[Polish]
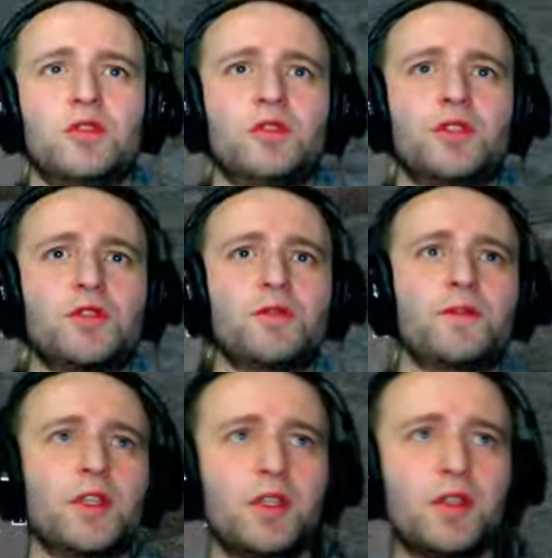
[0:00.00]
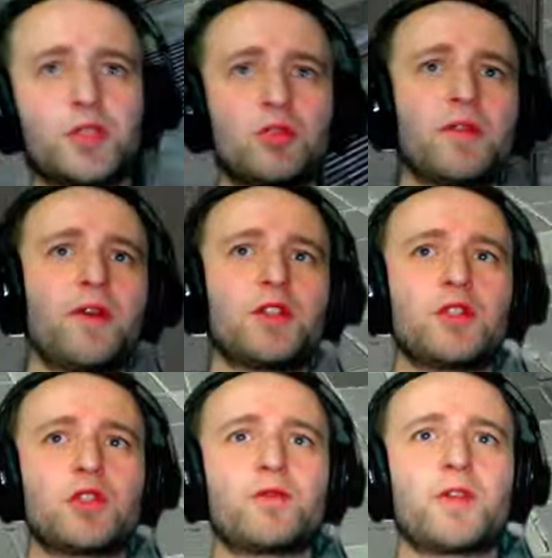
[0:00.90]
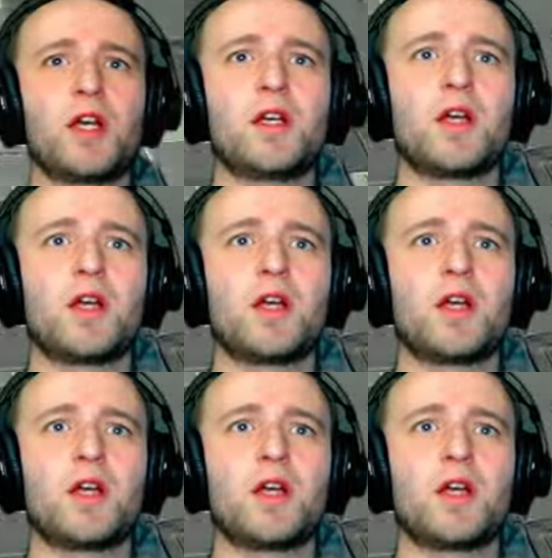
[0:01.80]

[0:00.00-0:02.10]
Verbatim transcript: do cieciówki. Przeszukiwałeś cieciówkę?